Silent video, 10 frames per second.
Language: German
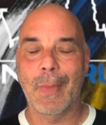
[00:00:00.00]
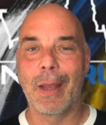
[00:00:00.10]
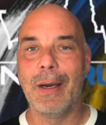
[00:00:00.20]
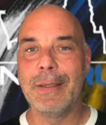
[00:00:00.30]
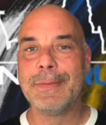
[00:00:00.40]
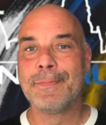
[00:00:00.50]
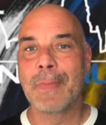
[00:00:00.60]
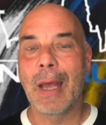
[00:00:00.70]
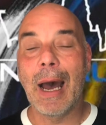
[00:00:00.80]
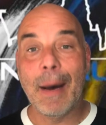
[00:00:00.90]
Ja?
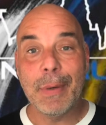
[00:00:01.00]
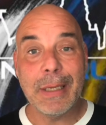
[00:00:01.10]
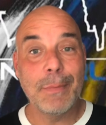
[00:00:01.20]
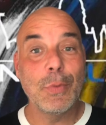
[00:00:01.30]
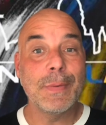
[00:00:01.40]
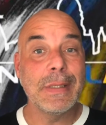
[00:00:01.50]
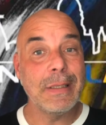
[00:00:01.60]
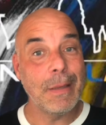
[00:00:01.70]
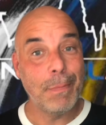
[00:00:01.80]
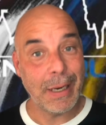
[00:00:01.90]
Aber dann muss man sich
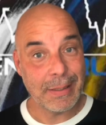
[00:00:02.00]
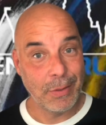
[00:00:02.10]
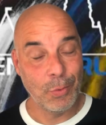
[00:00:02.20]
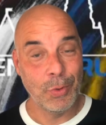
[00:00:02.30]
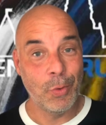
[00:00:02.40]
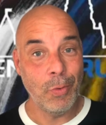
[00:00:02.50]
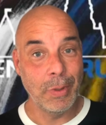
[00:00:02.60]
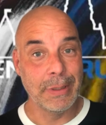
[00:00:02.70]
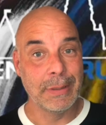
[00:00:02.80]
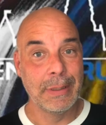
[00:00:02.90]
den passenden Hund
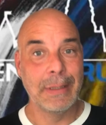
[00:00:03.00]
holen.